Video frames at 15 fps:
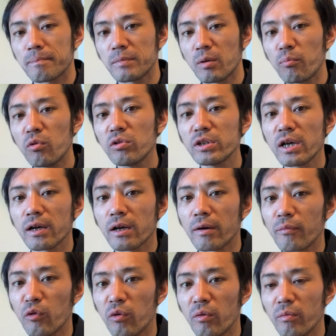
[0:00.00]
な僕なんか
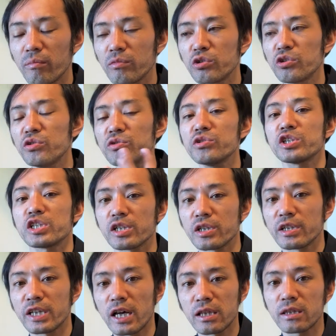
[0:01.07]
も言う
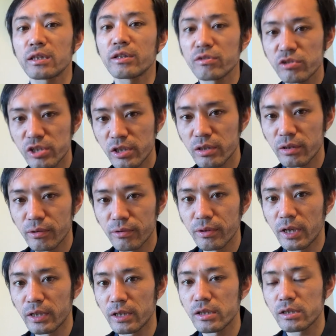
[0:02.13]
しやってるしっていう
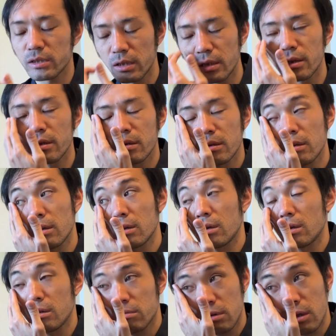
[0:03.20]
話で
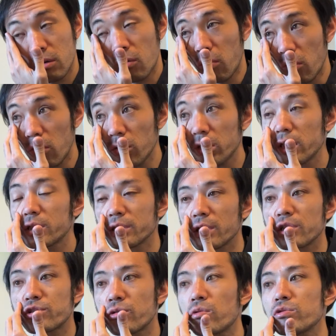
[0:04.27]
なここですね
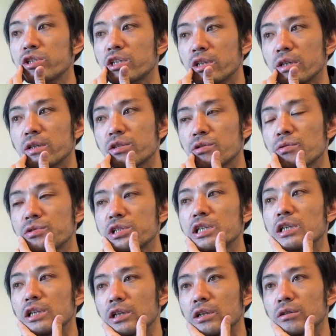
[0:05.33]
正直正
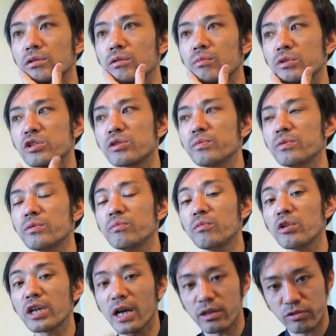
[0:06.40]
直にいける自分
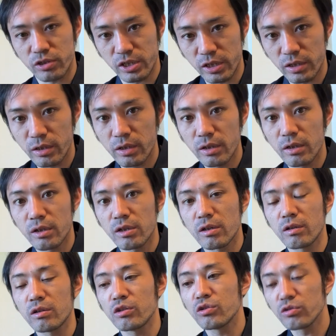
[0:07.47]
もやるし
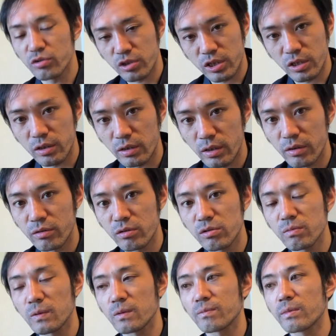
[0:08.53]
言うしっていう
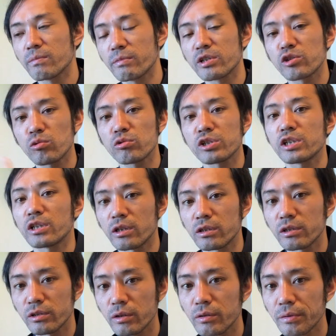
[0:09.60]
まあまあ正直なん
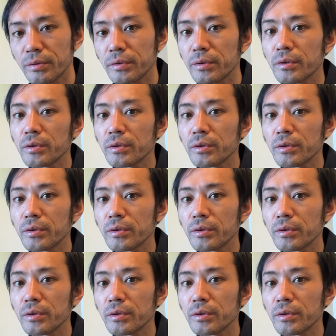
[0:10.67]
ですけど、